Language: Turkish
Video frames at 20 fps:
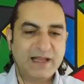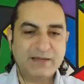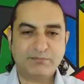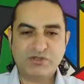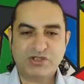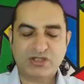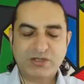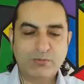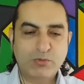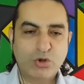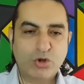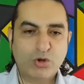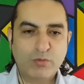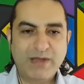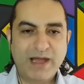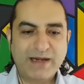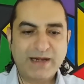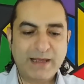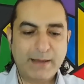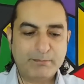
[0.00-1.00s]
atmıştım,
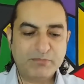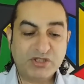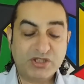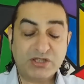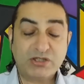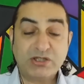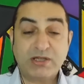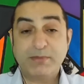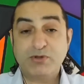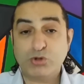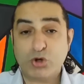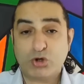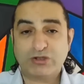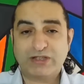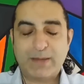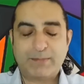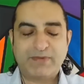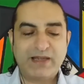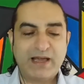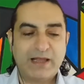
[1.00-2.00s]
yorumlar yapmıştık. Tabii çok
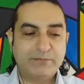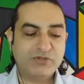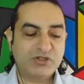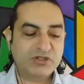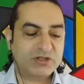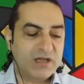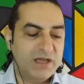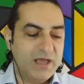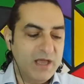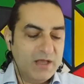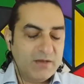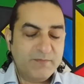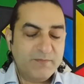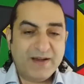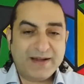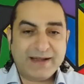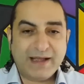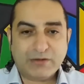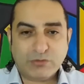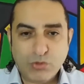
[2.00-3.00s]
tepki almıştık.
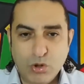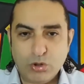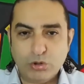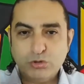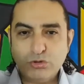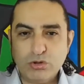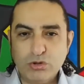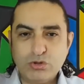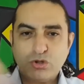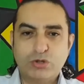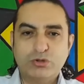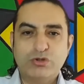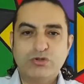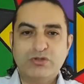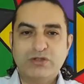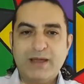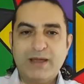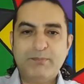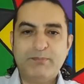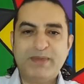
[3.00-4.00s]
Fakat ne oldu?
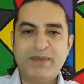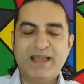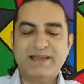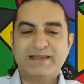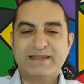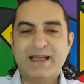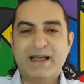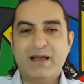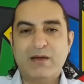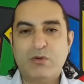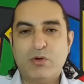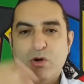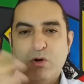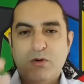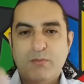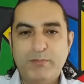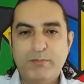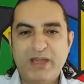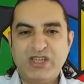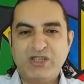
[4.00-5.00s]
Sonunda piyasa
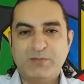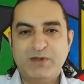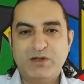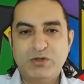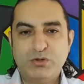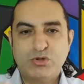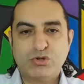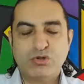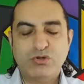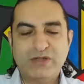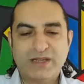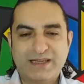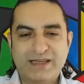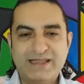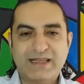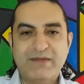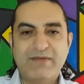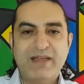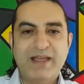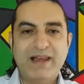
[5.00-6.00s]
o 5000'in üstündeki
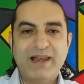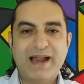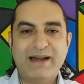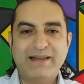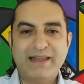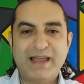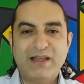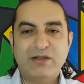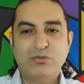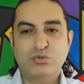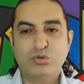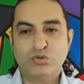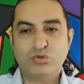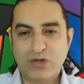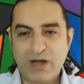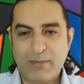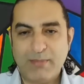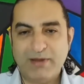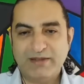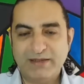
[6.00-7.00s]
seviyelerde
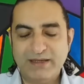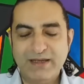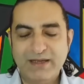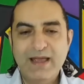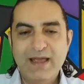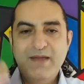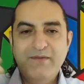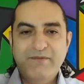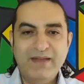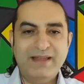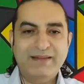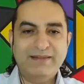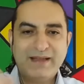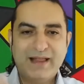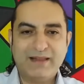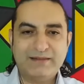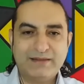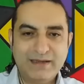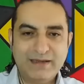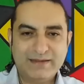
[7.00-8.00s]
tutunamadı ve
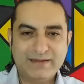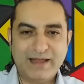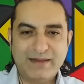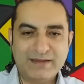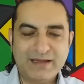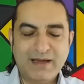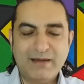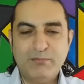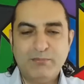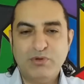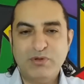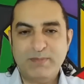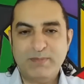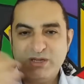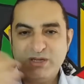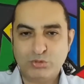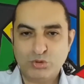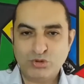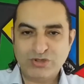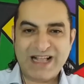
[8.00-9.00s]
dalga dalga bu
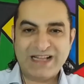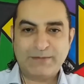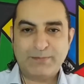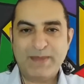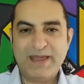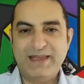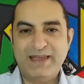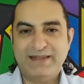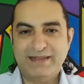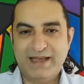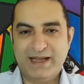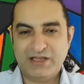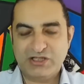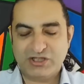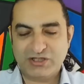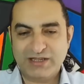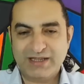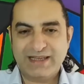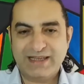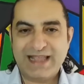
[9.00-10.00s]
bir düzeltme
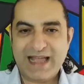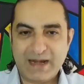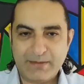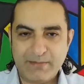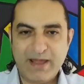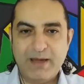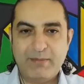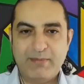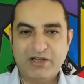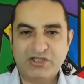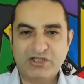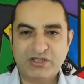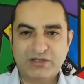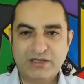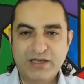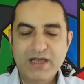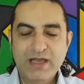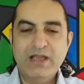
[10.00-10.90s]
ihtiyacını gidermeye başladı.